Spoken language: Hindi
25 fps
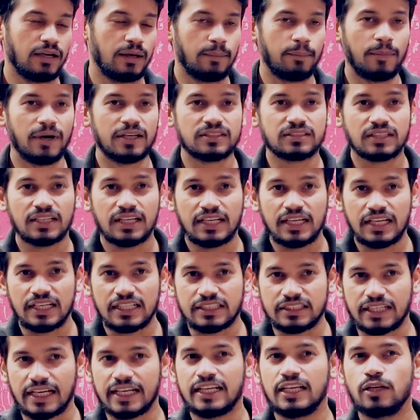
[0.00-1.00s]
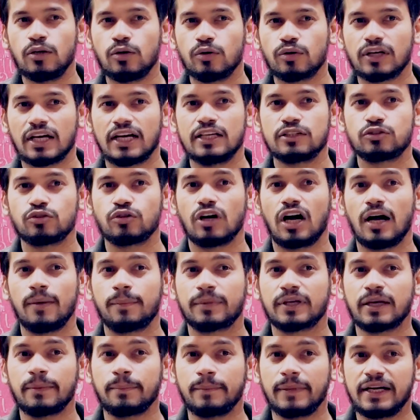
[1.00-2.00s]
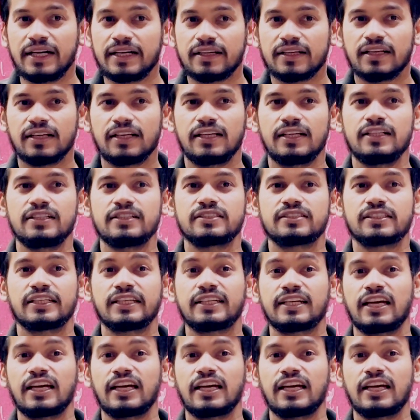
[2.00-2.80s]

बस यही लोग हैं जो आपके मेंटल हेल्थ से